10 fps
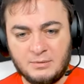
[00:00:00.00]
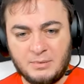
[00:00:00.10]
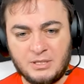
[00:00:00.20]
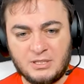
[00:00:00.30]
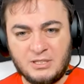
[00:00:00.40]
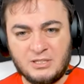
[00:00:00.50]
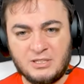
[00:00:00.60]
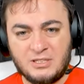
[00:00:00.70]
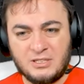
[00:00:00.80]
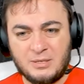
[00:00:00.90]
Başka
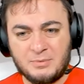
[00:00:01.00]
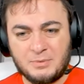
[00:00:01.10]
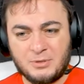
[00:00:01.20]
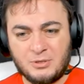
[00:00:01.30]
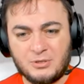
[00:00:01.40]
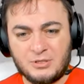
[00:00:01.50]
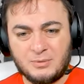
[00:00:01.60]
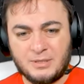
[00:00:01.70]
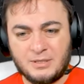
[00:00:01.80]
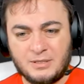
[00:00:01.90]
inceleyeceğimiz bir şey yok değil mi?